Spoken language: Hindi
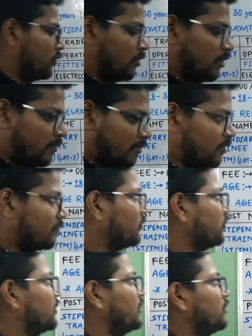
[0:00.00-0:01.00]
टोटल नंबर ऑफ
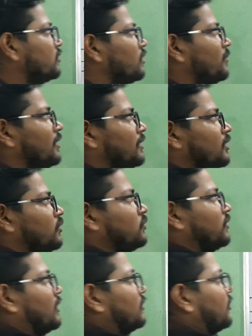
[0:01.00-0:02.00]
पोस्ट की तो 72 है